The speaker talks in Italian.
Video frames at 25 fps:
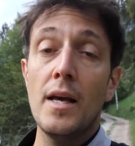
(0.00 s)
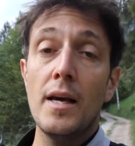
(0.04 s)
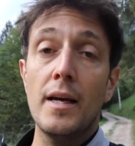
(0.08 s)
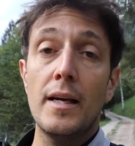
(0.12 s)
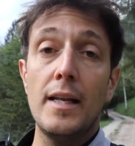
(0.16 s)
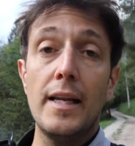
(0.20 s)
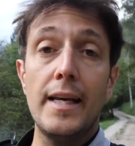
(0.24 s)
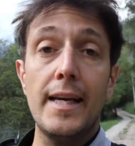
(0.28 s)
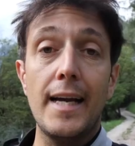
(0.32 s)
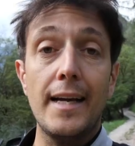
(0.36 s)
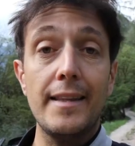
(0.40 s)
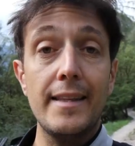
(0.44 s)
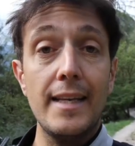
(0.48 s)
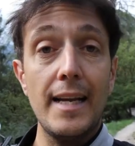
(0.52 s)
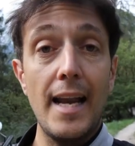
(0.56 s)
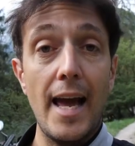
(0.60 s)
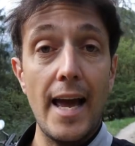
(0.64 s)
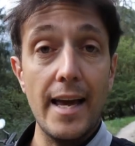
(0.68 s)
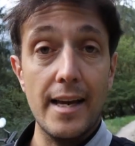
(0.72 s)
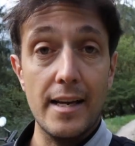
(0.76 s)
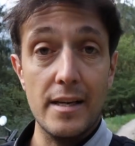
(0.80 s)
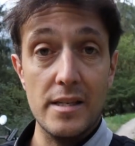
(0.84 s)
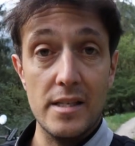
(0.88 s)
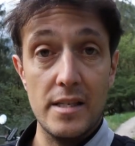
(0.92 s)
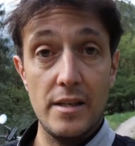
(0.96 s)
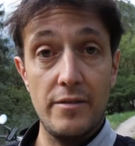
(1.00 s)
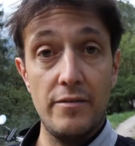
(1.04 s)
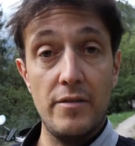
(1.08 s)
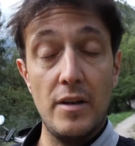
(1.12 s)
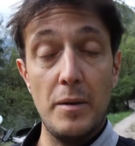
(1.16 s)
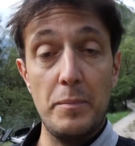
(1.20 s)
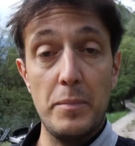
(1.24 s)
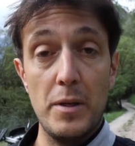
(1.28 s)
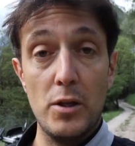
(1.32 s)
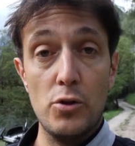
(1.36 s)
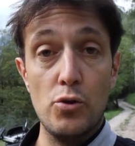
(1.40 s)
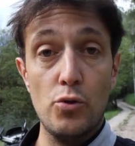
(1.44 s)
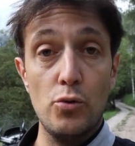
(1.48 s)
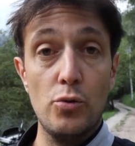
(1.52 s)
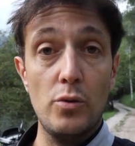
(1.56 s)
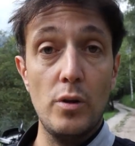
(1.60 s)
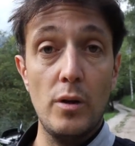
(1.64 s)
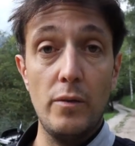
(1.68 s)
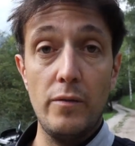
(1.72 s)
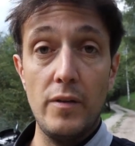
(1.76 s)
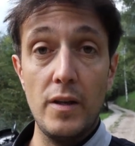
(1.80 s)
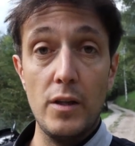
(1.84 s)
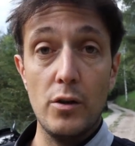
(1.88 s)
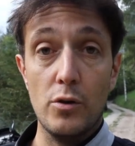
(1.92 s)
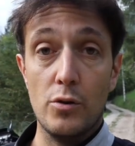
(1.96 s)
cliccate like se vi è piaciuto
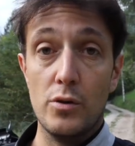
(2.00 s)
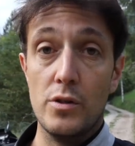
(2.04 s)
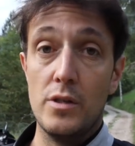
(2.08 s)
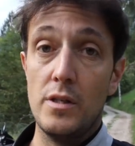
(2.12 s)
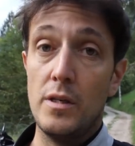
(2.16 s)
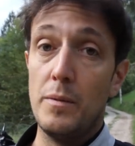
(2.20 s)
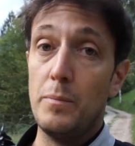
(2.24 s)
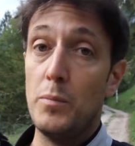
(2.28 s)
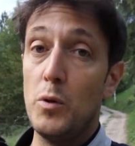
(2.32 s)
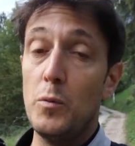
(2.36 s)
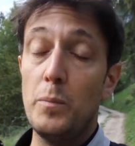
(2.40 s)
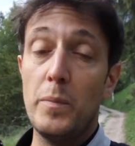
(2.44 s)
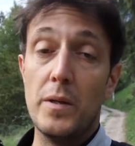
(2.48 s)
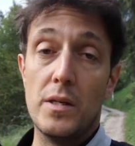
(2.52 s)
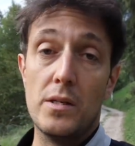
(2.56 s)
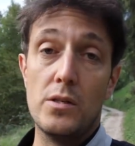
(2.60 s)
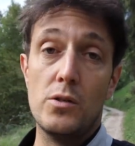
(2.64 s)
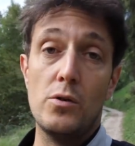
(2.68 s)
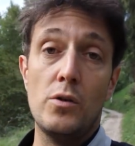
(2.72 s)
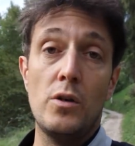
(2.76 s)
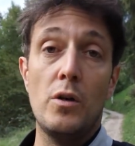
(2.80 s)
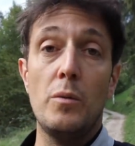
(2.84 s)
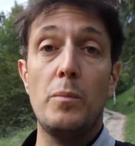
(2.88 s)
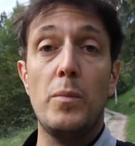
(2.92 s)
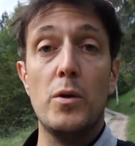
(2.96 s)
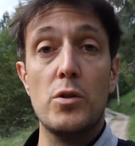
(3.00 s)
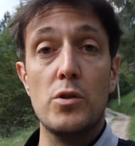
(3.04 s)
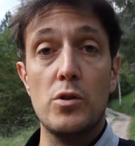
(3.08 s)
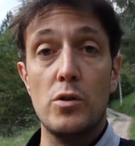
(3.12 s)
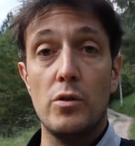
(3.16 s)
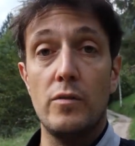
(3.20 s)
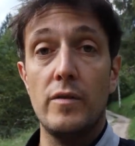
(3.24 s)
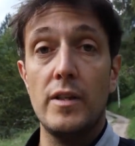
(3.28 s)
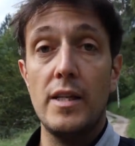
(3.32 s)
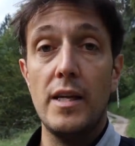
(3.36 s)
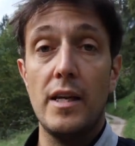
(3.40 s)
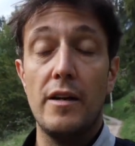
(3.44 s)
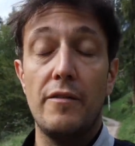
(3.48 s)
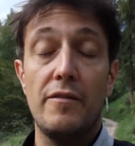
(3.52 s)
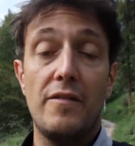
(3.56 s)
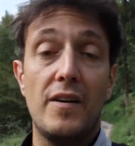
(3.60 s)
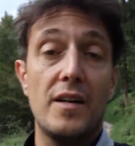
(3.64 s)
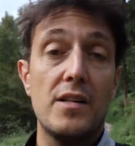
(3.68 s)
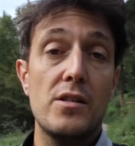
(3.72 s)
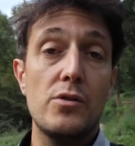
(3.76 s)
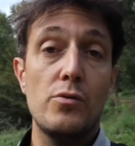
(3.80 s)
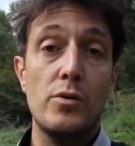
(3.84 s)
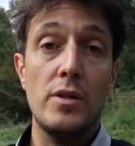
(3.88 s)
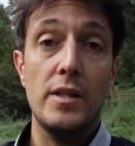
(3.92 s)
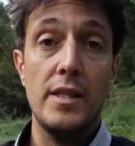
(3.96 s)
il video così più persone lo possono vedere e
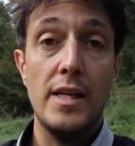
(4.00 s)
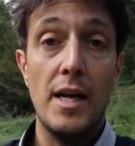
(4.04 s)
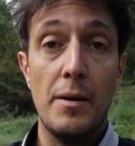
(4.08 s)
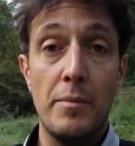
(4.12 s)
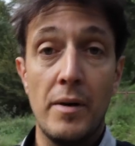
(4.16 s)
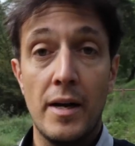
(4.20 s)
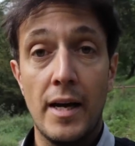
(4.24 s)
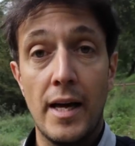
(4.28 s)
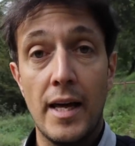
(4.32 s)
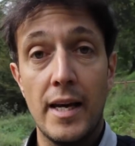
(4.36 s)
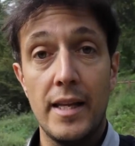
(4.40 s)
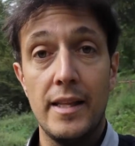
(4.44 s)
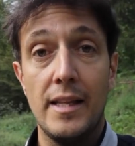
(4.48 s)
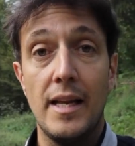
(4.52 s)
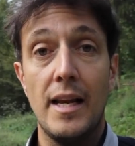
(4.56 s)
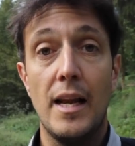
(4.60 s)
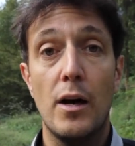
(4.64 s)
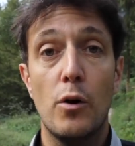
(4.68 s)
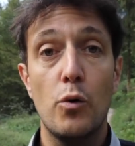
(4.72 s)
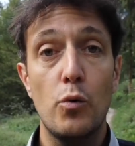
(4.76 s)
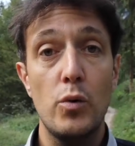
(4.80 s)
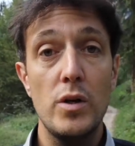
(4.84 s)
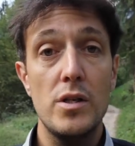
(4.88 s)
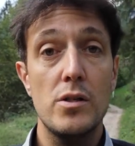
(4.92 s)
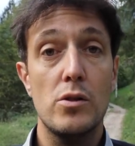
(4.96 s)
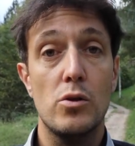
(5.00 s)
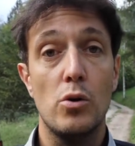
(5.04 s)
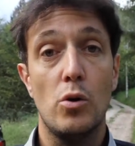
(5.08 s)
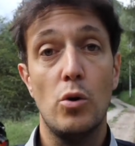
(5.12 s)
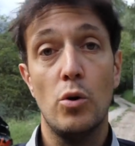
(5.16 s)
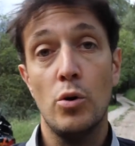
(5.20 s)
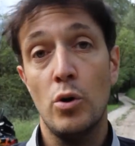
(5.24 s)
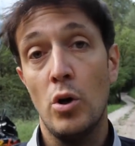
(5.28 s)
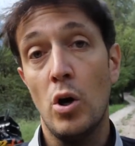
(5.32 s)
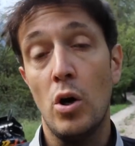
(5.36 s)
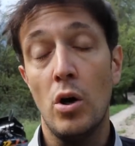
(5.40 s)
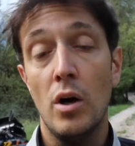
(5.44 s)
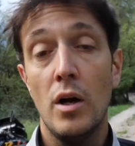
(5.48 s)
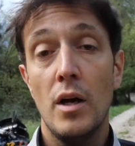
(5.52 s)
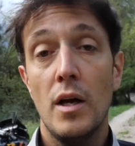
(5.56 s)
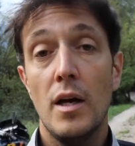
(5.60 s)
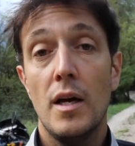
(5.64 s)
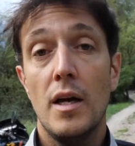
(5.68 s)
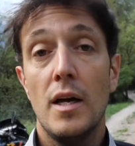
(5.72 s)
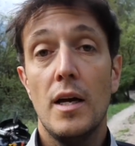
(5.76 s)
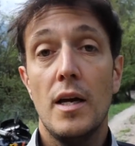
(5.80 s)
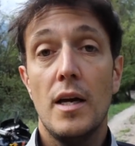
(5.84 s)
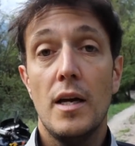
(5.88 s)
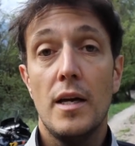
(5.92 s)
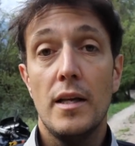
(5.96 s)
farsi un'idea magari dell'acquisto o no
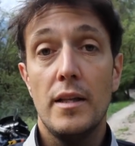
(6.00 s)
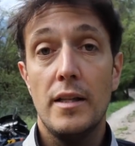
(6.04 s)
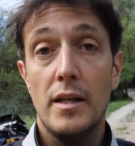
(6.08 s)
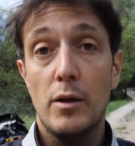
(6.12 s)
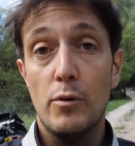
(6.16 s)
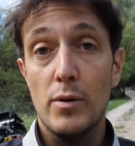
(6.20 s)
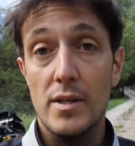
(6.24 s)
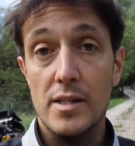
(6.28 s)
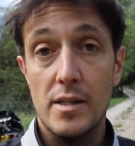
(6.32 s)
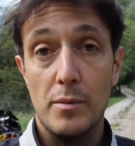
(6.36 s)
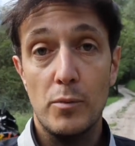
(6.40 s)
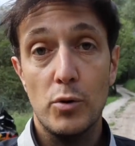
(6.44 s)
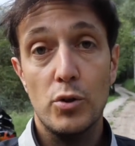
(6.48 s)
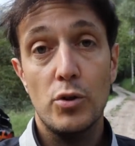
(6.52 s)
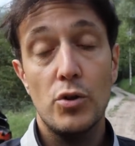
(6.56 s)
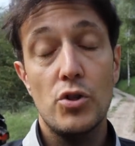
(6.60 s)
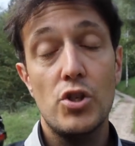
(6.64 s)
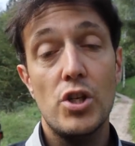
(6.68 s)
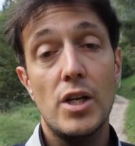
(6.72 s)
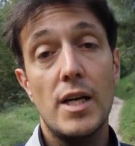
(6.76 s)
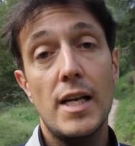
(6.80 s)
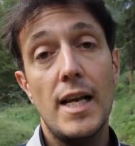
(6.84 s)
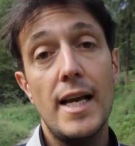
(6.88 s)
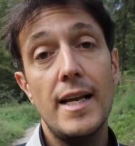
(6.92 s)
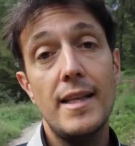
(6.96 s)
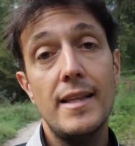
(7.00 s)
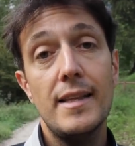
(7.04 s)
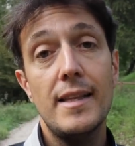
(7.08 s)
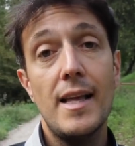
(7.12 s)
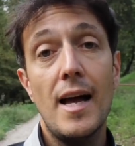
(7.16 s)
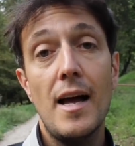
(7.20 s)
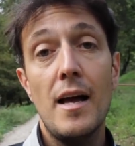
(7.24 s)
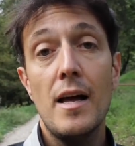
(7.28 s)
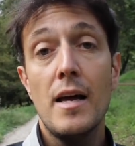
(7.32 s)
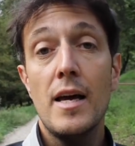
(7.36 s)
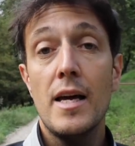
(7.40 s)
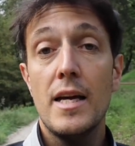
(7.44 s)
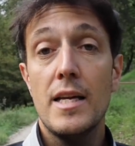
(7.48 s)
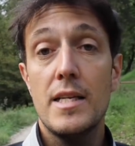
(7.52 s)
di questa motocicletta.